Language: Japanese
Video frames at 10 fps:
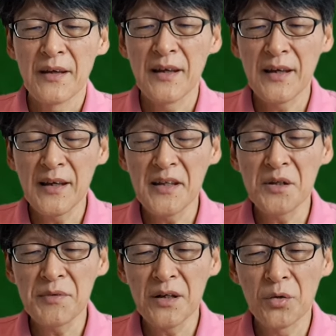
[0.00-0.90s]
ええ、
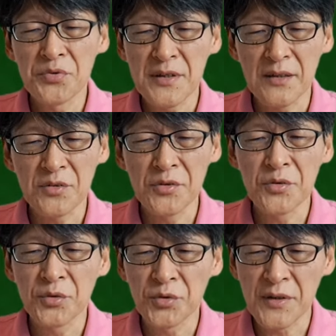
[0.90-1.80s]
エーネミアご夫妻とい
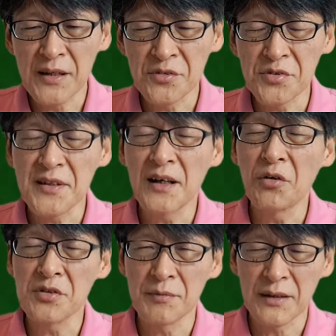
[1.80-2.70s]
うことで、そして佳
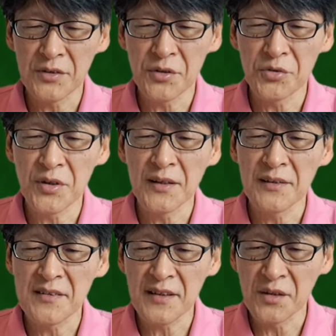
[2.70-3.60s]
子さまということなん
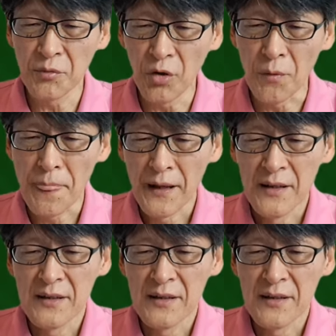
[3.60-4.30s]
ですけども、